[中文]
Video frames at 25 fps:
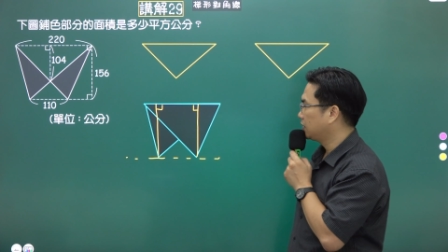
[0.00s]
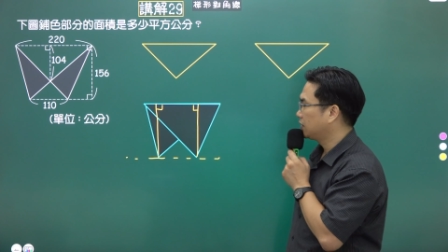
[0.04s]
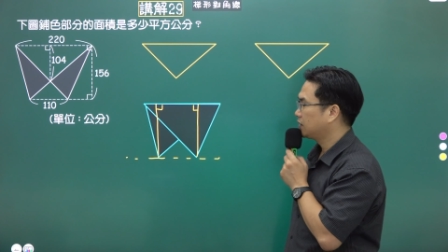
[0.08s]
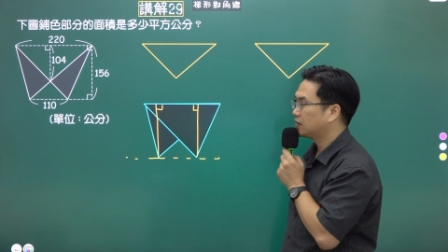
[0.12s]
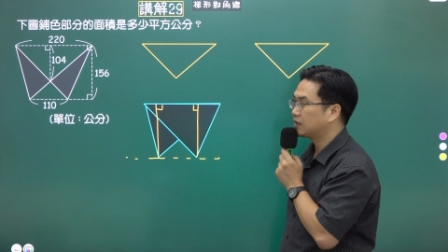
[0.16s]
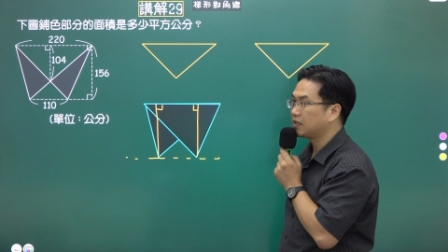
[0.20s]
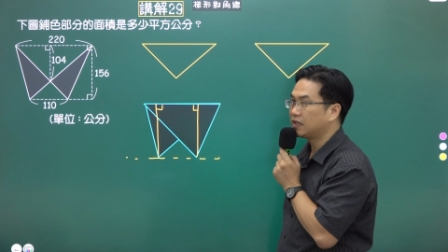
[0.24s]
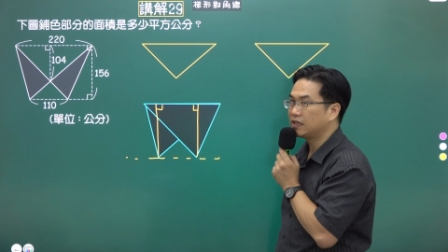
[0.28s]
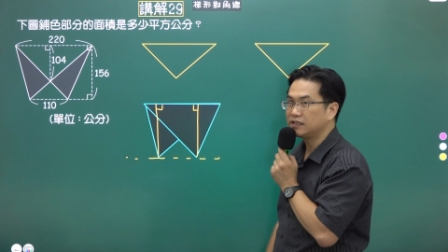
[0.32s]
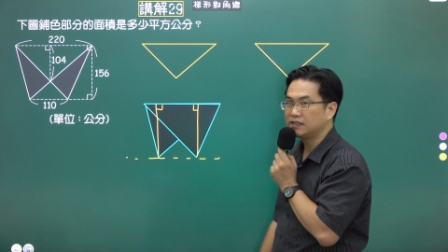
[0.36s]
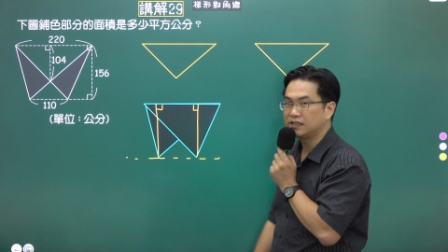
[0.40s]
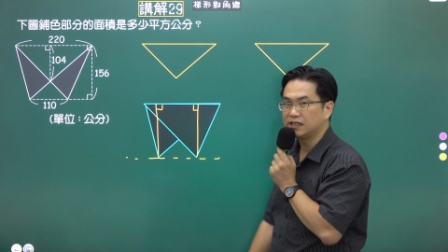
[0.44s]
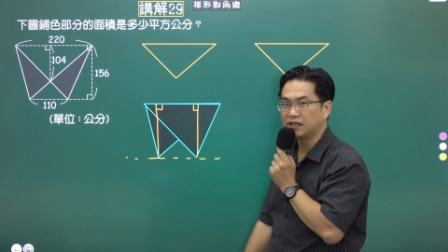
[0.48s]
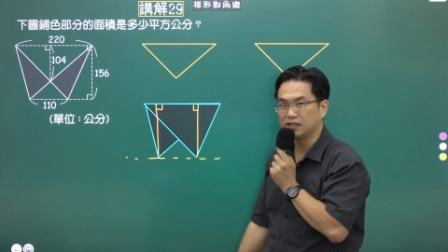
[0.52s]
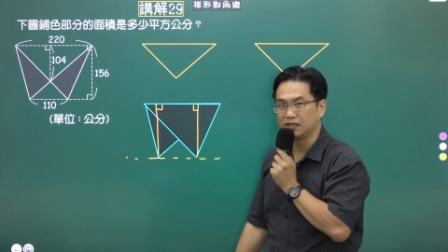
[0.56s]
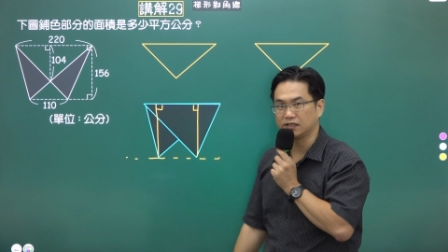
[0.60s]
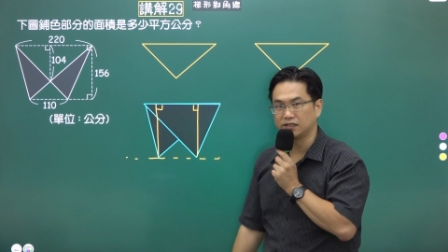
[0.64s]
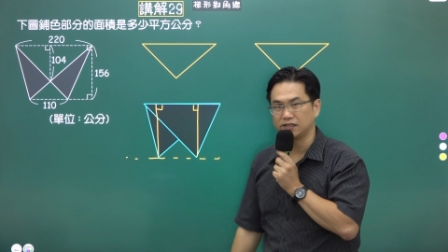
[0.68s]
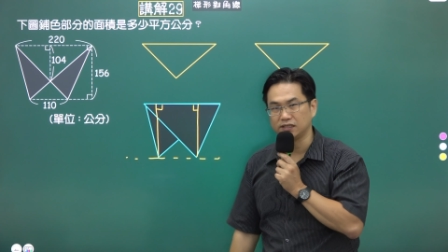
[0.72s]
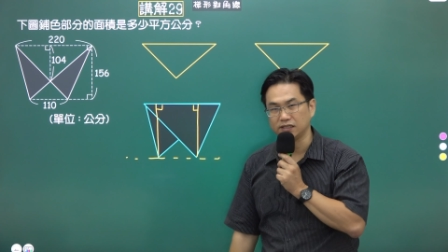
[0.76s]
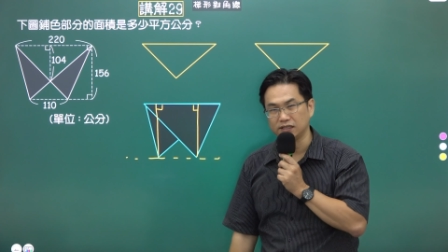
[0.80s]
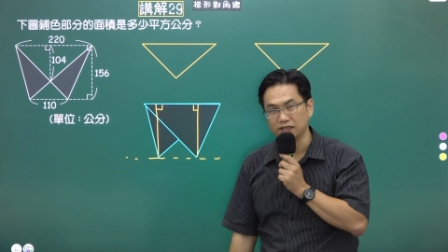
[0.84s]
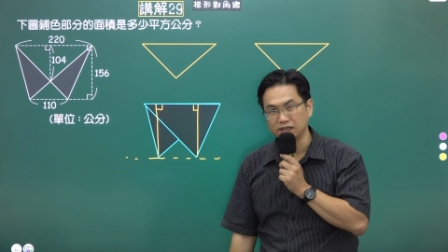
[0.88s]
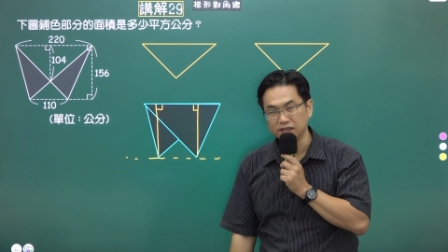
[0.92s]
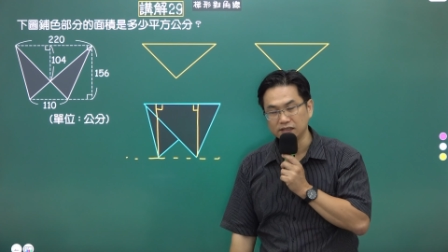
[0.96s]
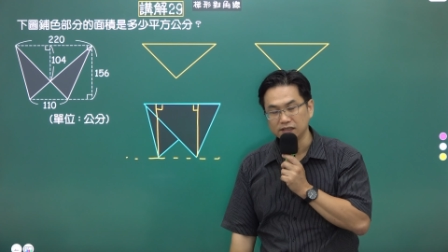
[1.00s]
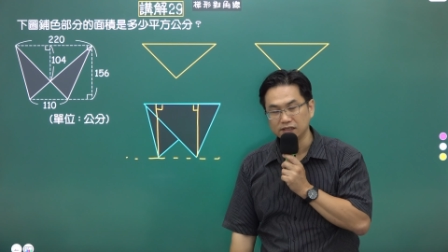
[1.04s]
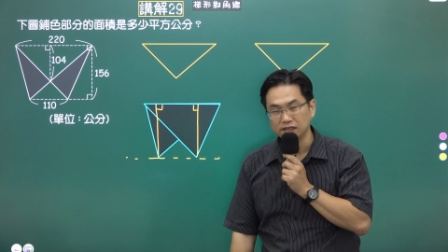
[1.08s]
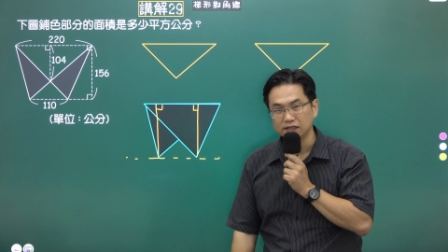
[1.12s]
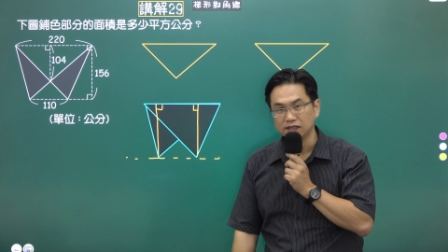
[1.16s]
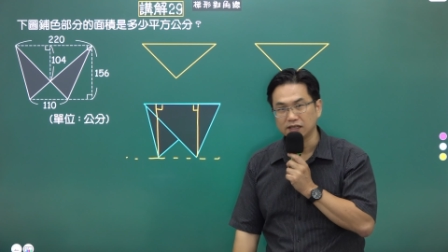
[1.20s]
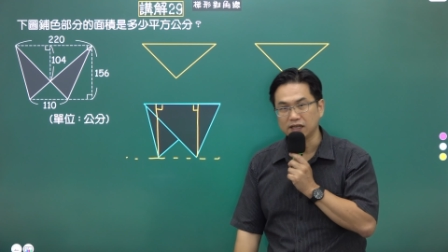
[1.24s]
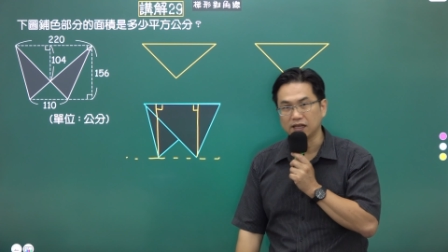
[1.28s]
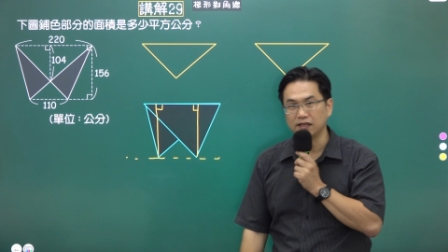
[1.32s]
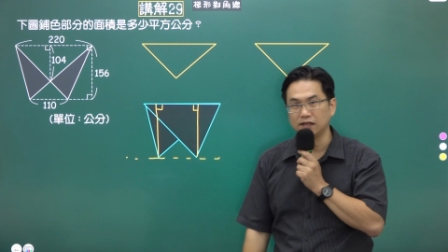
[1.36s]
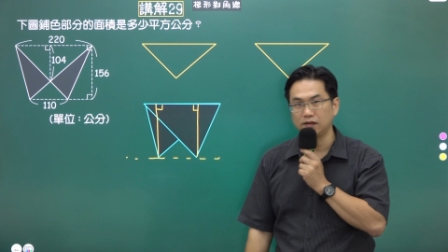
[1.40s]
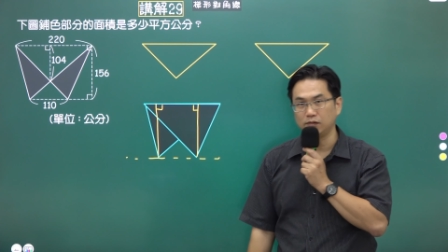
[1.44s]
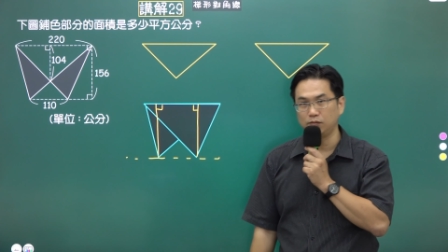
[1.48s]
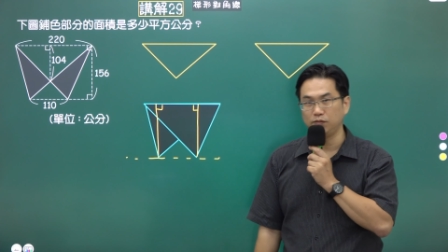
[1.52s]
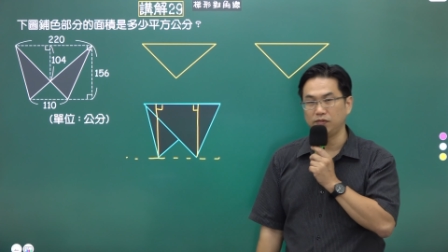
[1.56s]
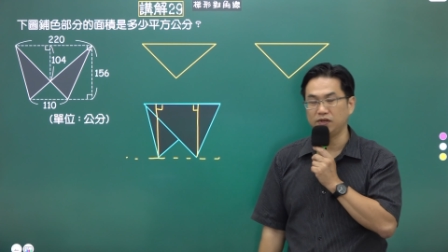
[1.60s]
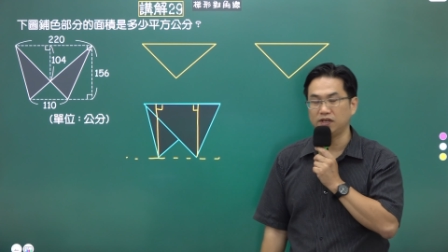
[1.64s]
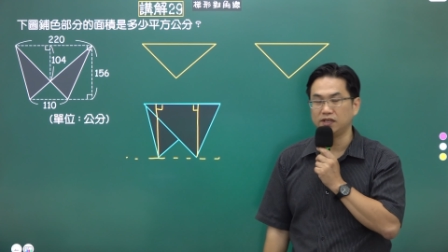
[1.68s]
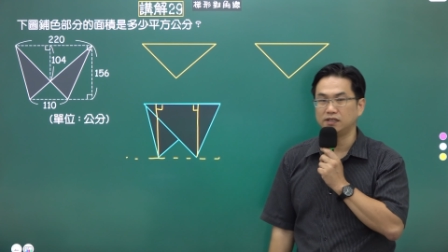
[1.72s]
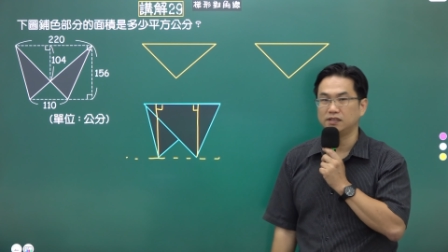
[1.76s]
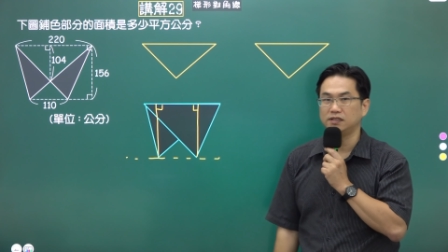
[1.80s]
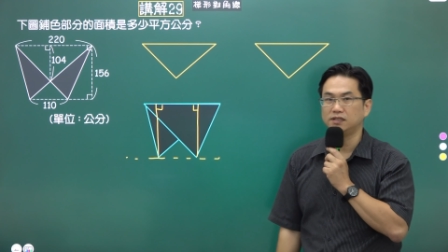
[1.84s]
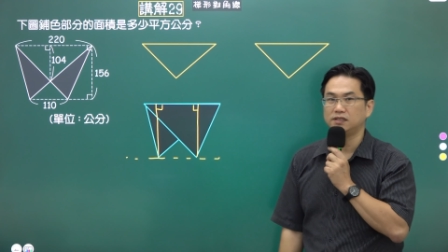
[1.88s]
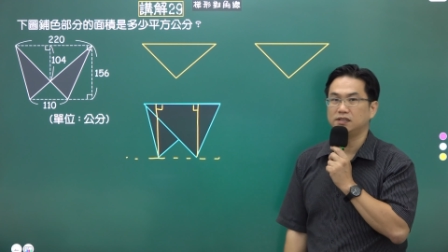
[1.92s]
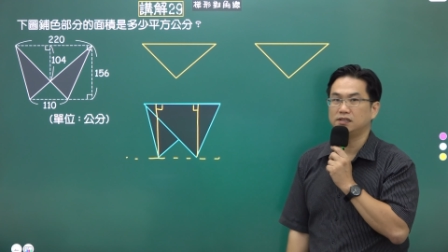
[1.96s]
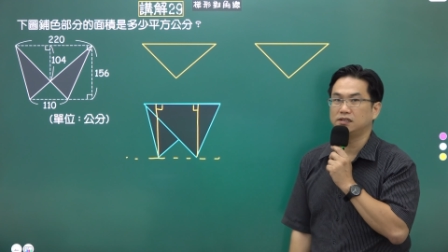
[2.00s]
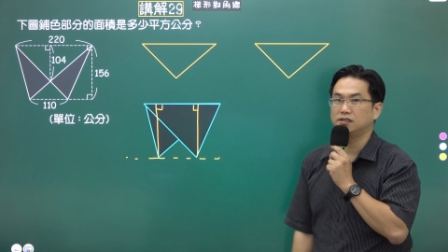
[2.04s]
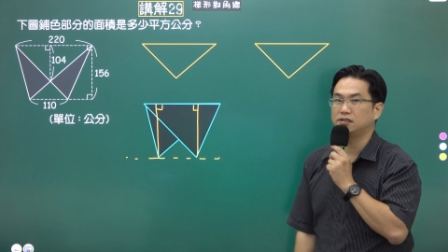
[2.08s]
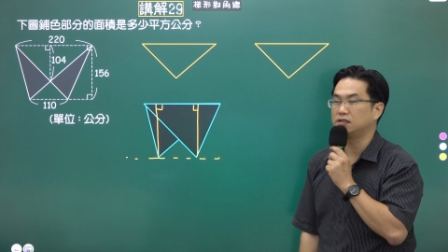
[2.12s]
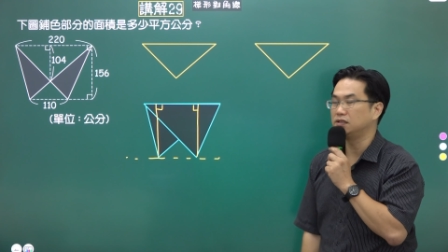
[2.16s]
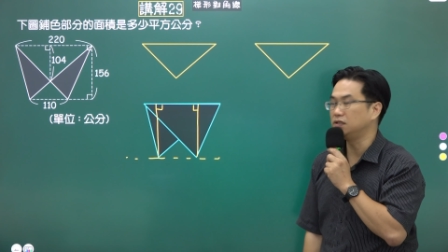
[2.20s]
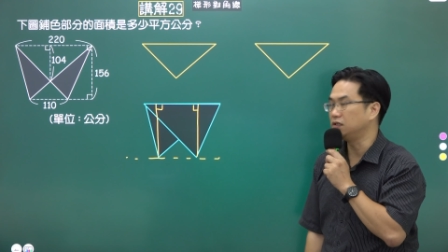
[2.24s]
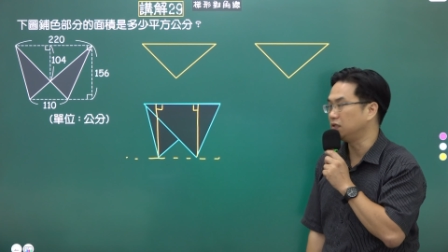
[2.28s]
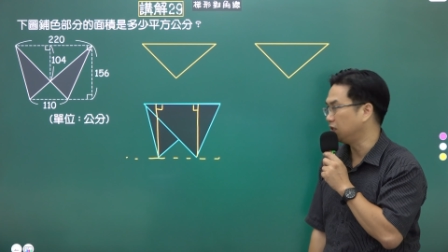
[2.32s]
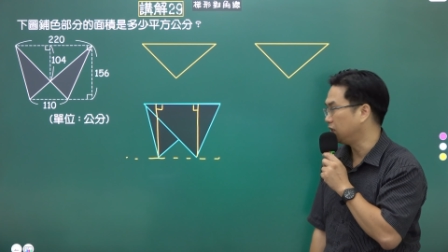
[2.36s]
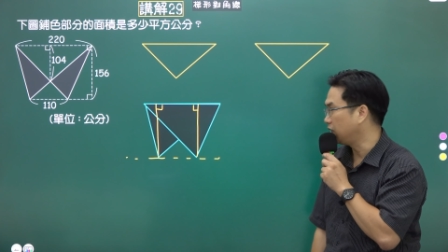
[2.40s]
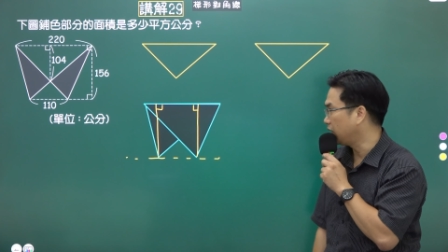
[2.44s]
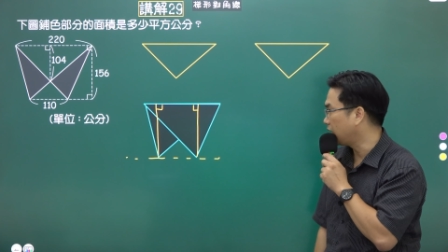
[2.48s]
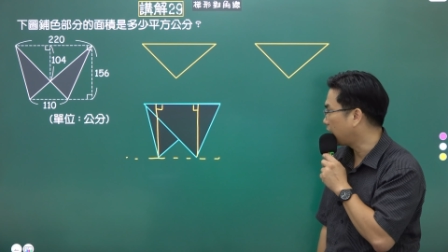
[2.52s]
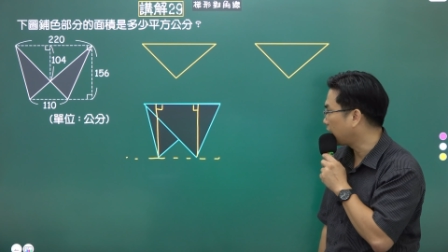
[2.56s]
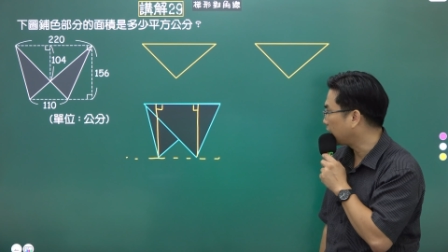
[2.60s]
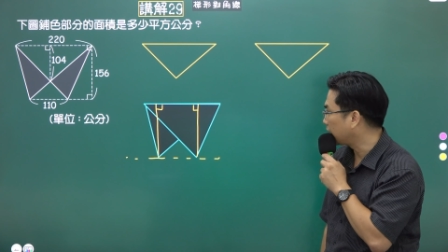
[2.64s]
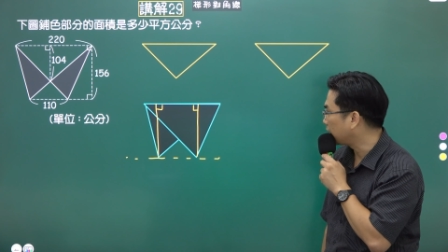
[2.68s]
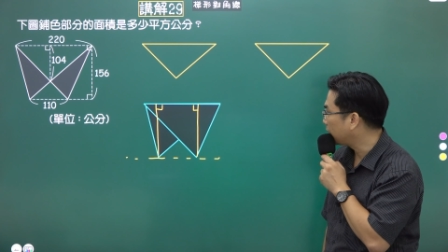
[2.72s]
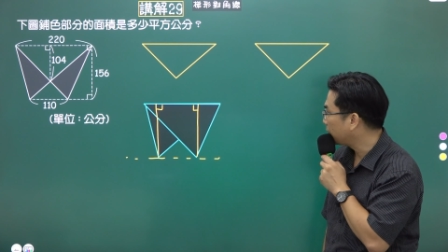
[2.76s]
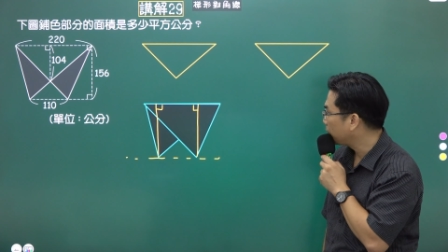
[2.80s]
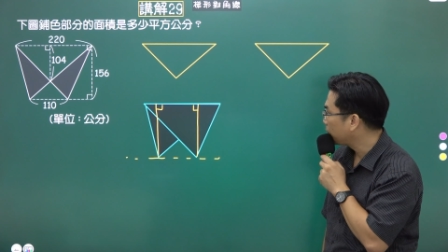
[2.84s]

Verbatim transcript: 三角形它的面积是一样。